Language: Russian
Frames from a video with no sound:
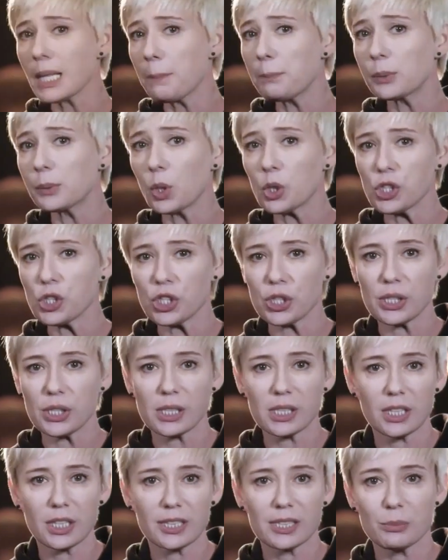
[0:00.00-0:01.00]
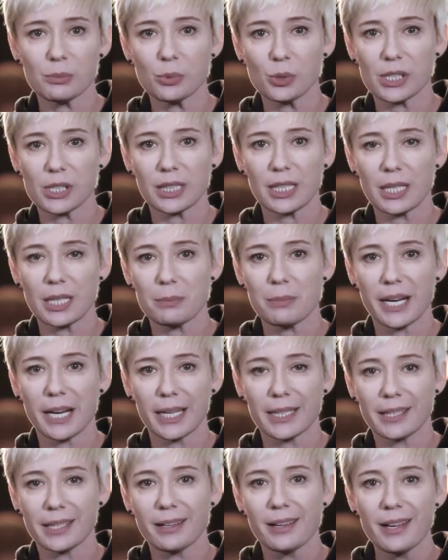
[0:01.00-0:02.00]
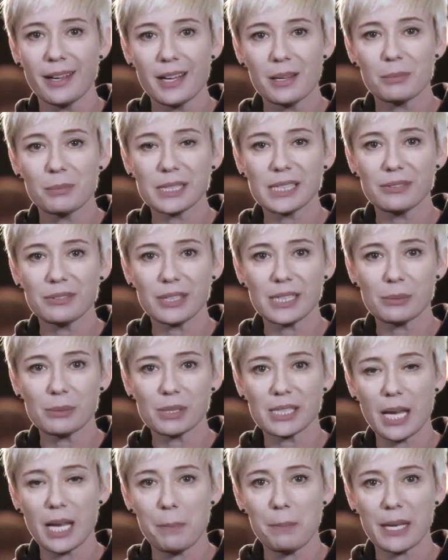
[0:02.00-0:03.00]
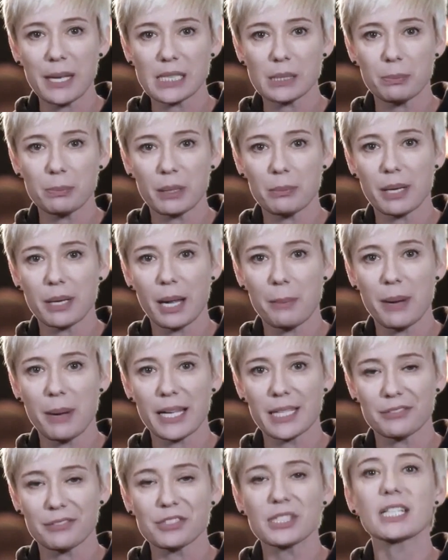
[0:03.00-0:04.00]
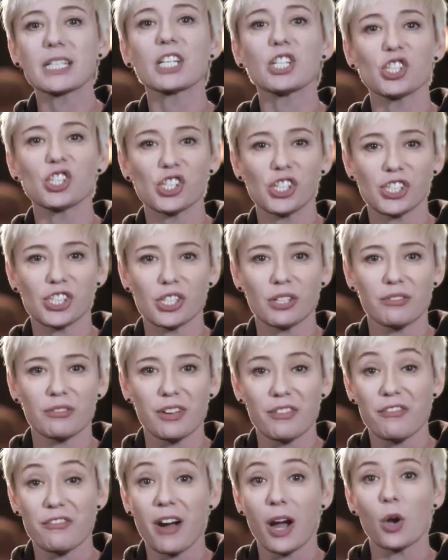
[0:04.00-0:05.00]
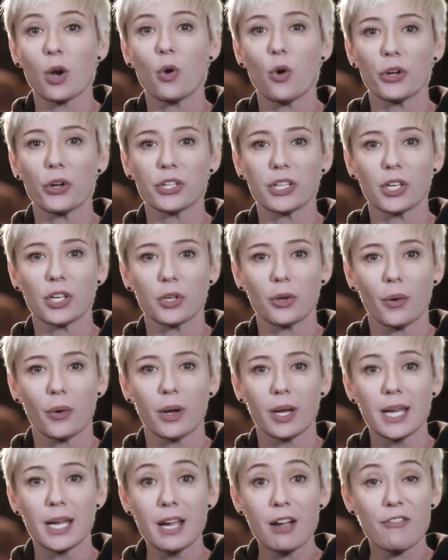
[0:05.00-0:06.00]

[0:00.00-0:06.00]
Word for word: На площади среди музыки и брани мы свидимся опять при барабане «Вскричите вы в огонь ее,